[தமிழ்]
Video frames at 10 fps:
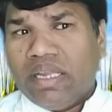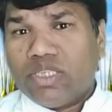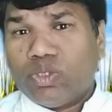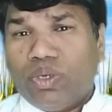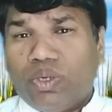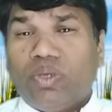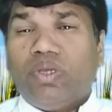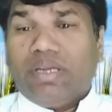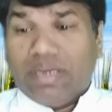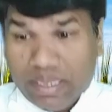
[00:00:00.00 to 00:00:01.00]
என்ன
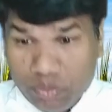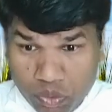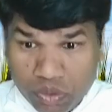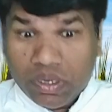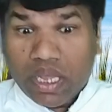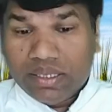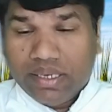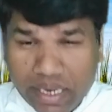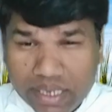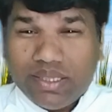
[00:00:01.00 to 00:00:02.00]
சொல்லணும் அந்த
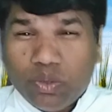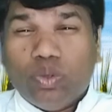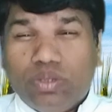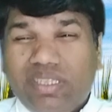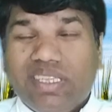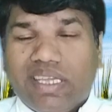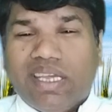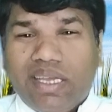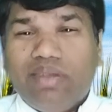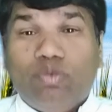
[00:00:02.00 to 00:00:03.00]
நிலத்தை கொத்தி
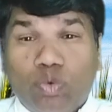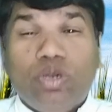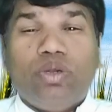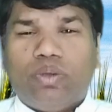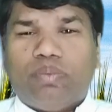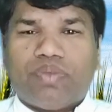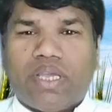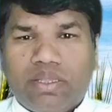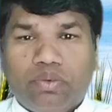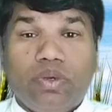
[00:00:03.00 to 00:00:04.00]
உழுகணும்
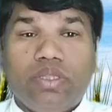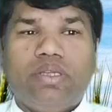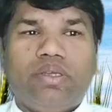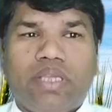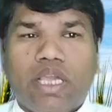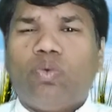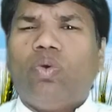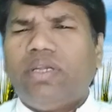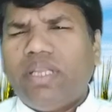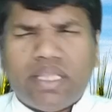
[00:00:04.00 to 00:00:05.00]
அதை உழுது ஏர்
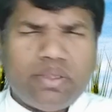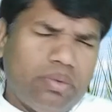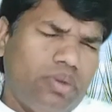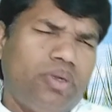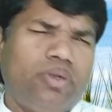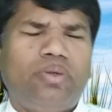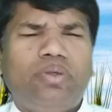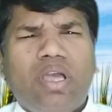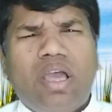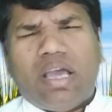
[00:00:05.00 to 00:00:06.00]
ஓட்டி அதை
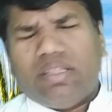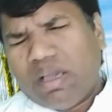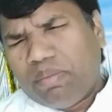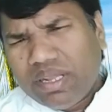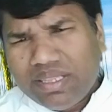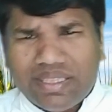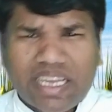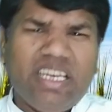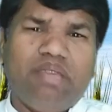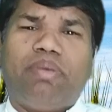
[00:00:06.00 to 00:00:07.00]
உழுகணும் அதுக்கப்புறம் அதை
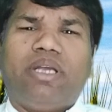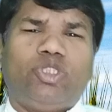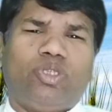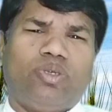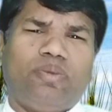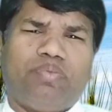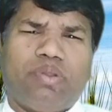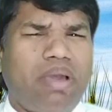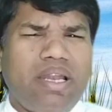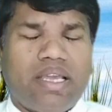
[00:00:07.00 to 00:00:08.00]
தண்ணி பாய்ச்சணும்
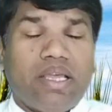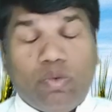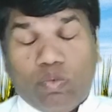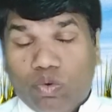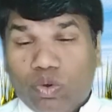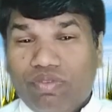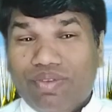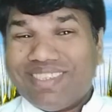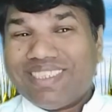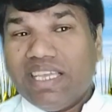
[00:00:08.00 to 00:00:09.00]
பாருங்கள் ஒரு
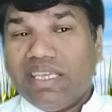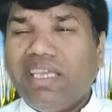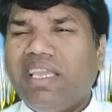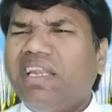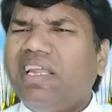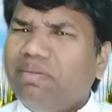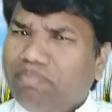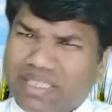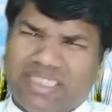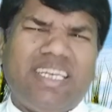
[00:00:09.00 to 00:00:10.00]
விவசாயிக்கு என்னென்ன
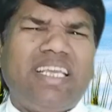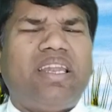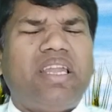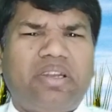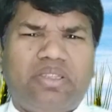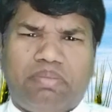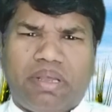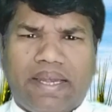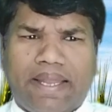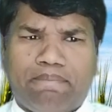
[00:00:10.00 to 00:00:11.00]
பிரச்சனைகள்லாம் இருக்குது
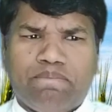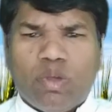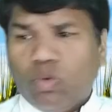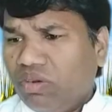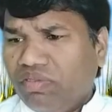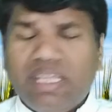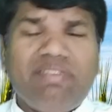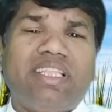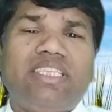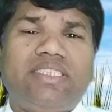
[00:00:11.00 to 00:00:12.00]
பாருங்களேன் ஒரு விதை
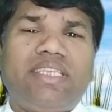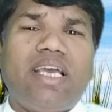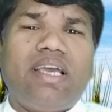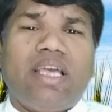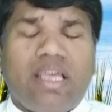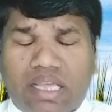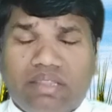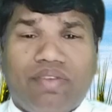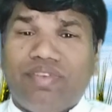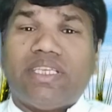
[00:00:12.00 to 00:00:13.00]
விதைச்சிட்டா
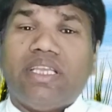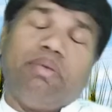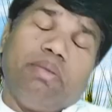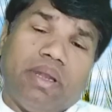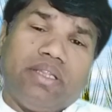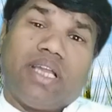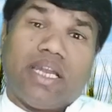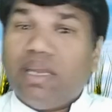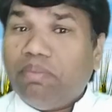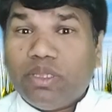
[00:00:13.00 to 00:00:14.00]
அந்த விவசாயி அப்படியே படுத்து
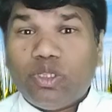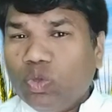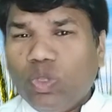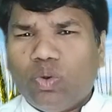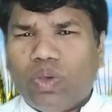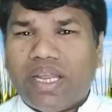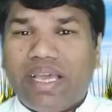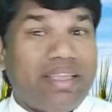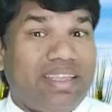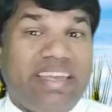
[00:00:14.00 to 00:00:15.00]
கட்டில் படுத்து
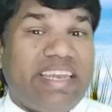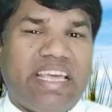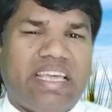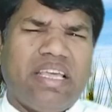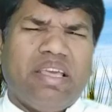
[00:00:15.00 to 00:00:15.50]
தூங்கிடுவாரா இல்லை